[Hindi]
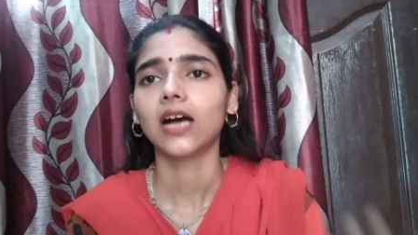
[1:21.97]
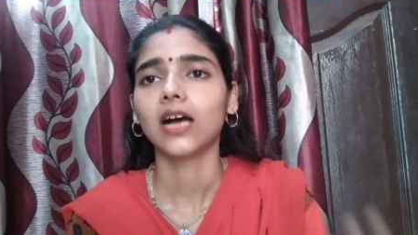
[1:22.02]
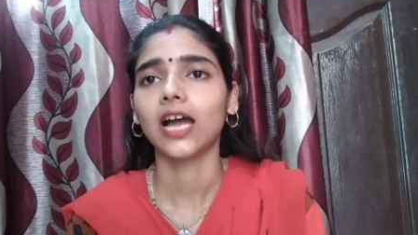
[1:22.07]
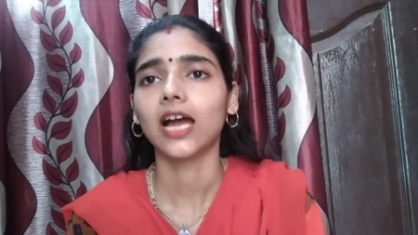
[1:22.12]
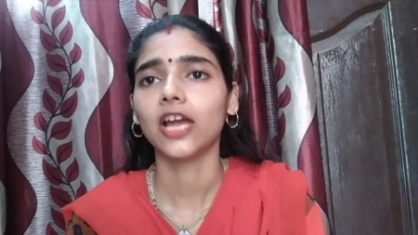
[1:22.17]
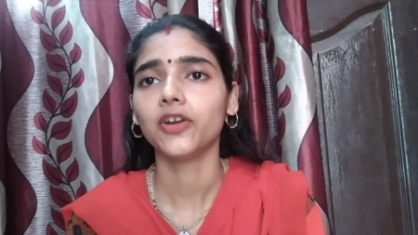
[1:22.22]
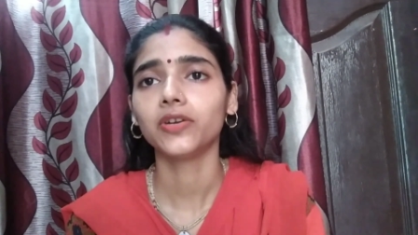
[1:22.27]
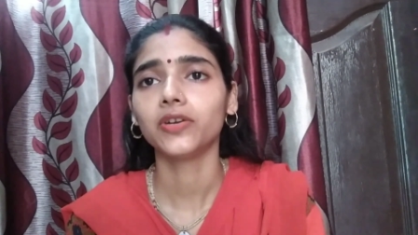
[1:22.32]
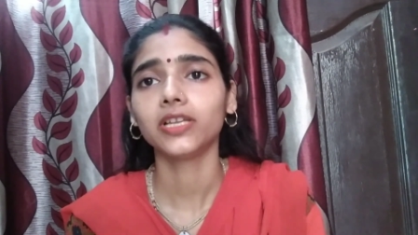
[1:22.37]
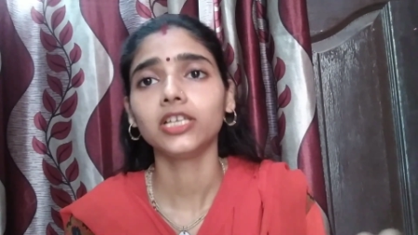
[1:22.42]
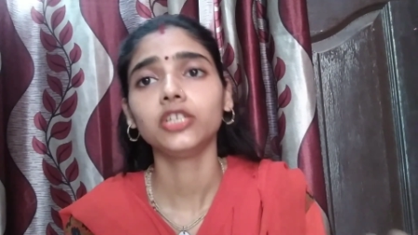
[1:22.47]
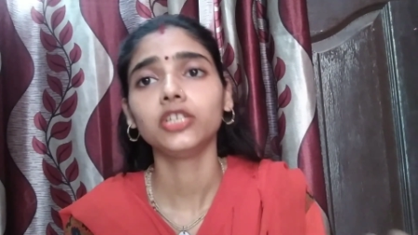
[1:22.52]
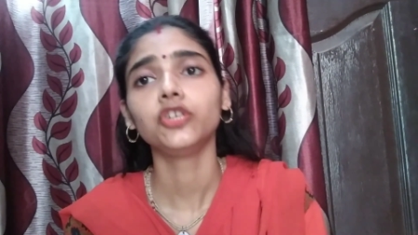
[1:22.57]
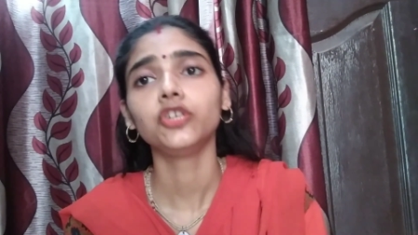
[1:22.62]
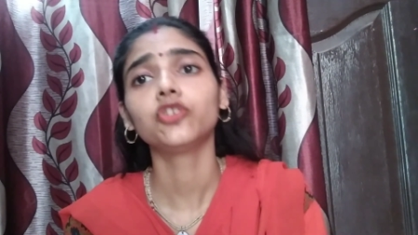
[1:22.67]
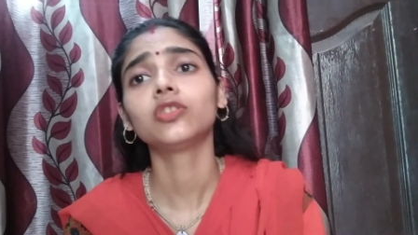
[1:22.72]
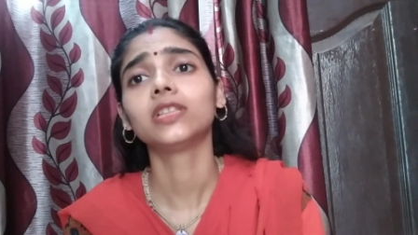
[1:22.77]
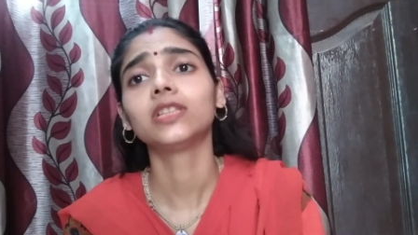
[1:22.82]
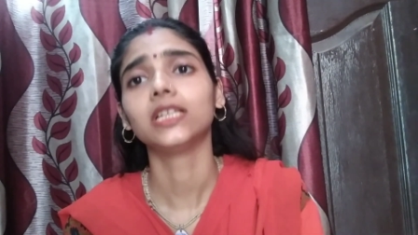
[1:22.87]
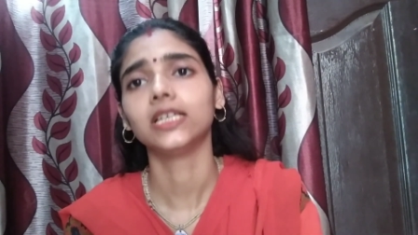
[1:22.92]
आयोडीन
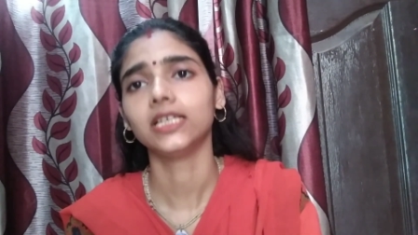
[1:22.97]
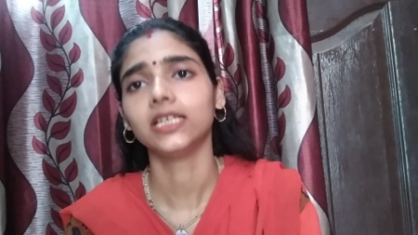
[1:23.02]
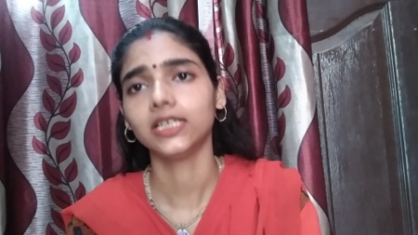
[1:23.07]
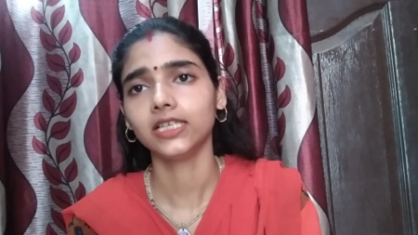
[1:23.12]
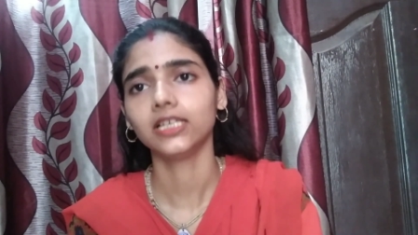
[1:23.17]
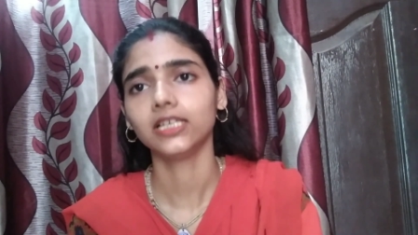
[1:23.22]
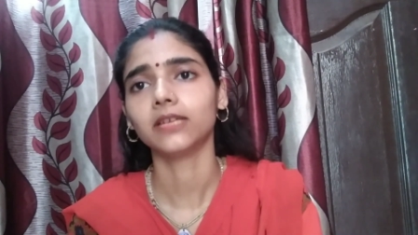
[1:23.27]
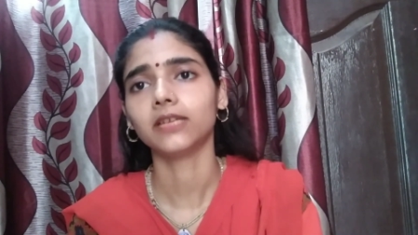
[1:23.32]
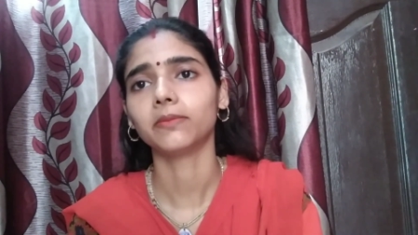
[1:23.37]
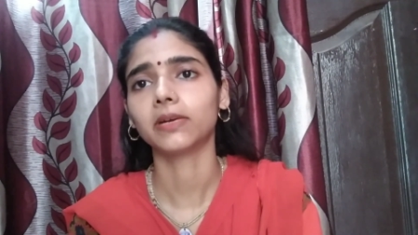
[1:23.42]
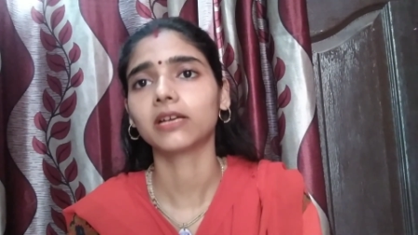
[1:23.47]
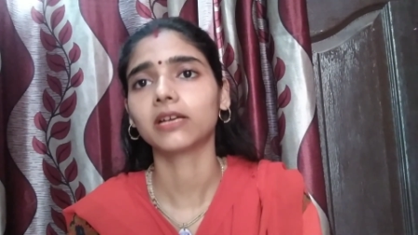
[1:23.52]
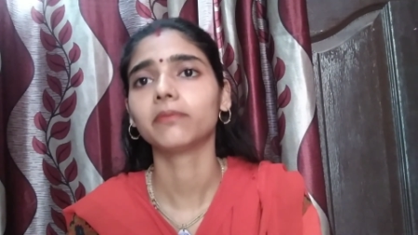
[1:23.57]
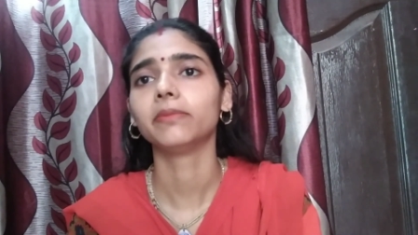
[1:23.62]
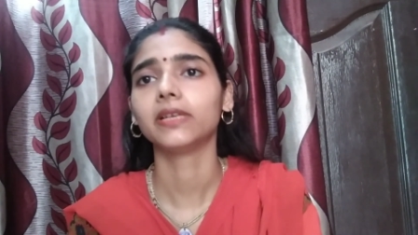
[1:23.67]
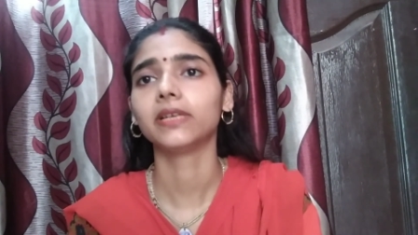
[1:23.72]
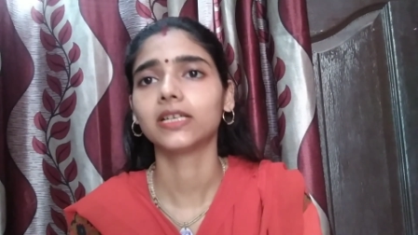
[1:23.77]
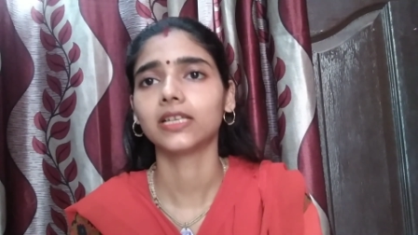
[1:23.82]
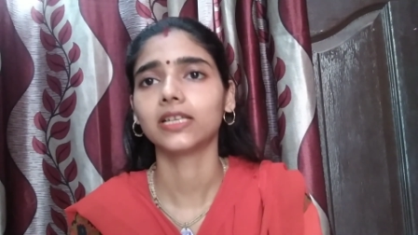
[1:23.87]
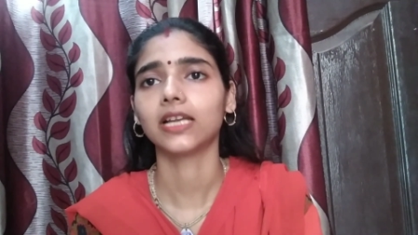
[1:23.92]
युक्त ही नमक
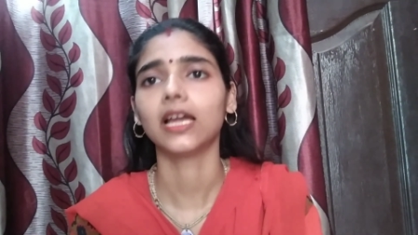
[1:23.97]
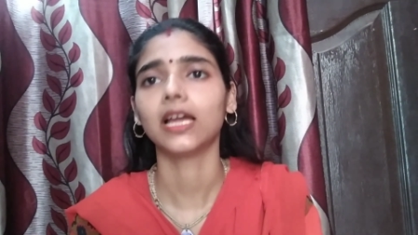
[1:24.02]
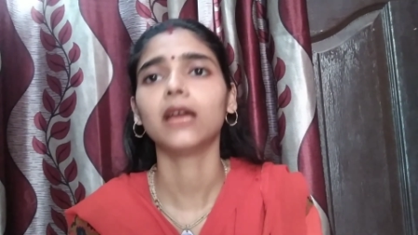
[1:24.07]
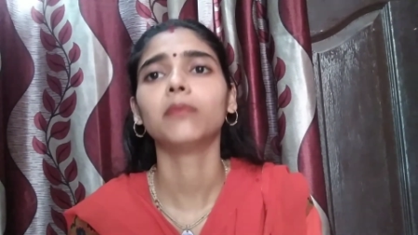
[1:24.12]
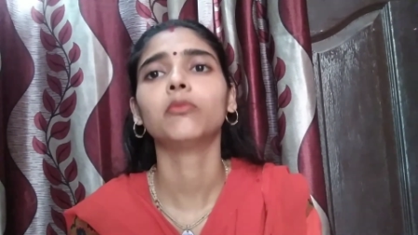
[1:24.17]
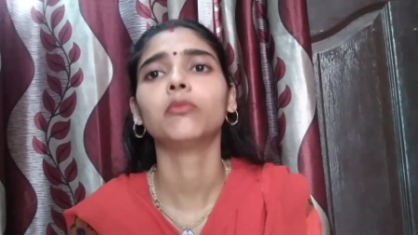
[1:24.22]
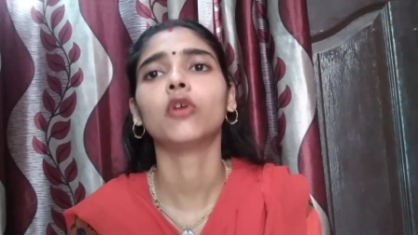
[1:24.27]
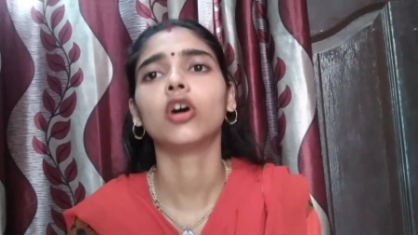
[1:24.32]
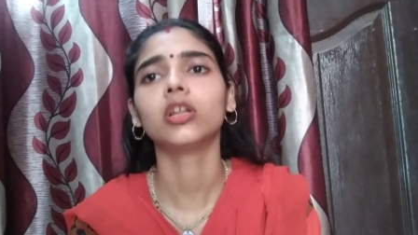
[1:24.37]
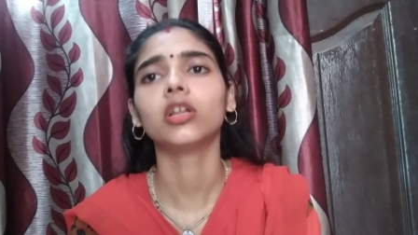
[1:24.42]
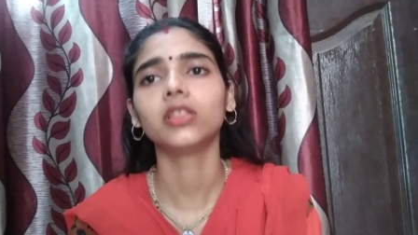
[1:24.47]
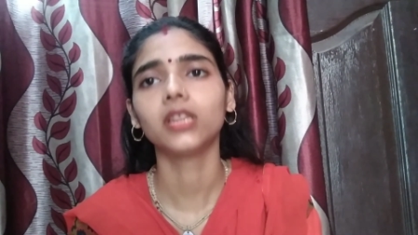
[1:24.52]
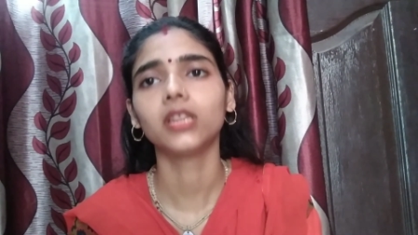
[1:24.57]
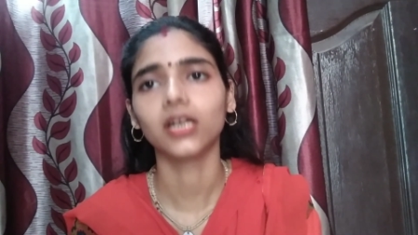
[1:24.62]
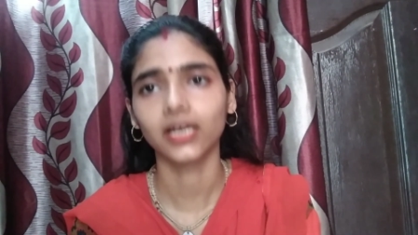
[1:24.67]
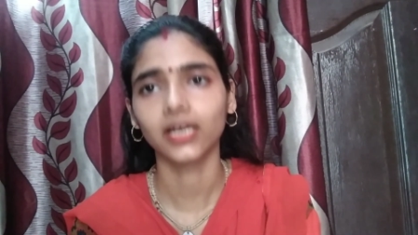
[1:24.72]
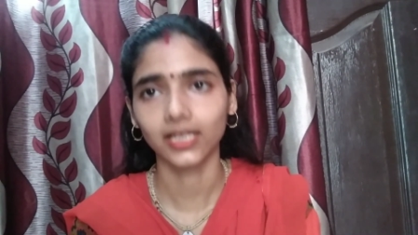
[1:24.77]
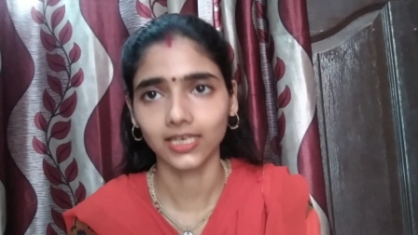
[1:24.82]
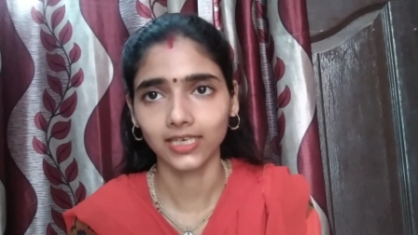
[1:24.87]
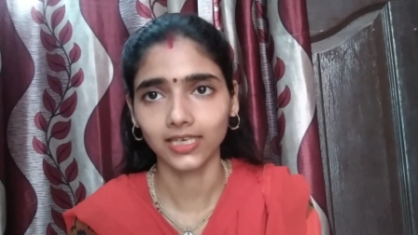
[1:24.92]
बिक रहा है बहुत
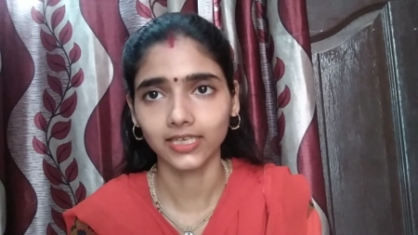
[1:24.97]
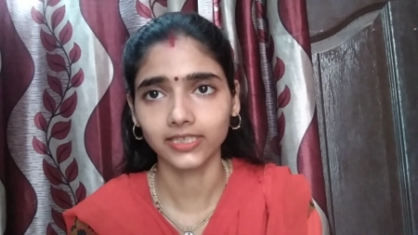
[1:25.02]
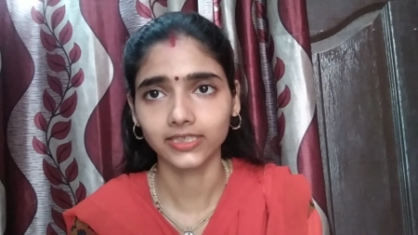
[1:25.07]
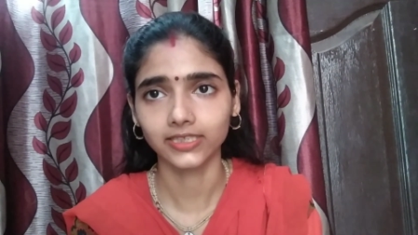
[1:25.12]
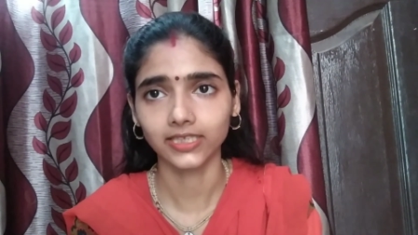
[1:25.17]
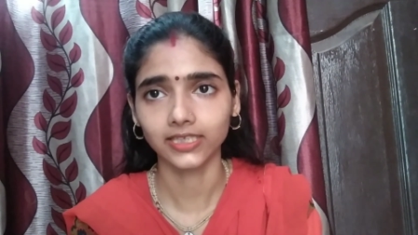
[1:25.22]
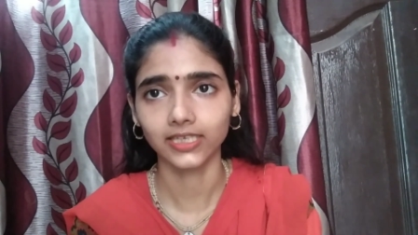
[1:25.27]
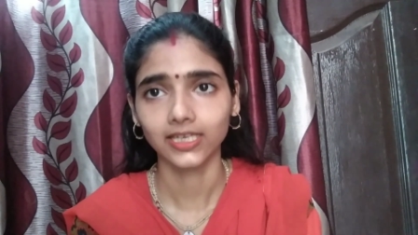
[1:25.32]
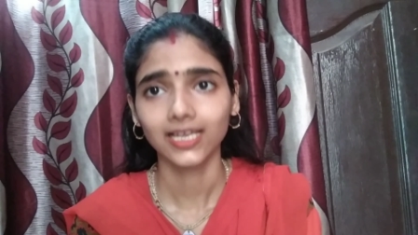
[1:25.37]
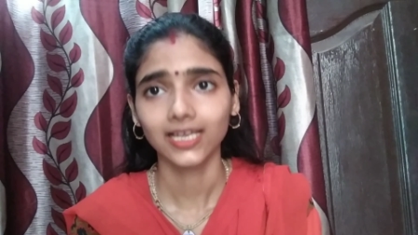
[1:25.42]
धड़ल्ले से